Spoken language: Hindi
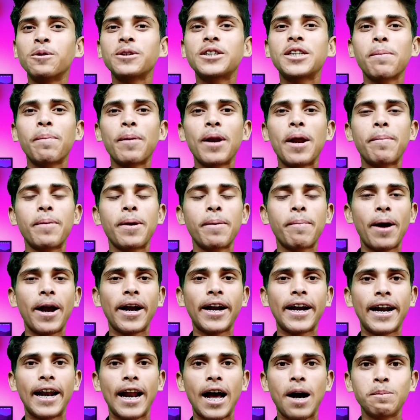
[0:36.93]
उससे पहले अपने
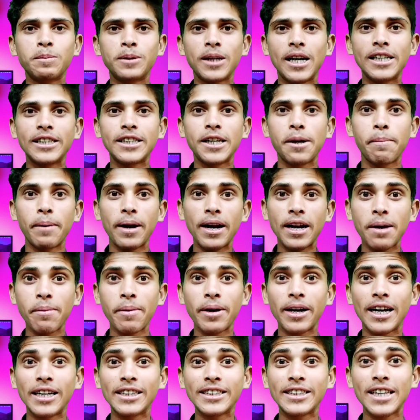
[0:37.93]
भाई का नाम जान लीजिए मेरा
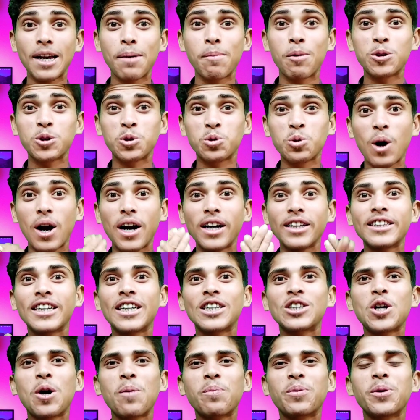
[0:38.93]
नाम है घनश्याम और स्वागत
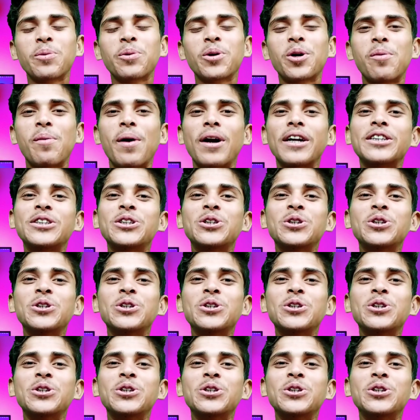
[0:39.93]
करता हूँ आप सभी को हमारे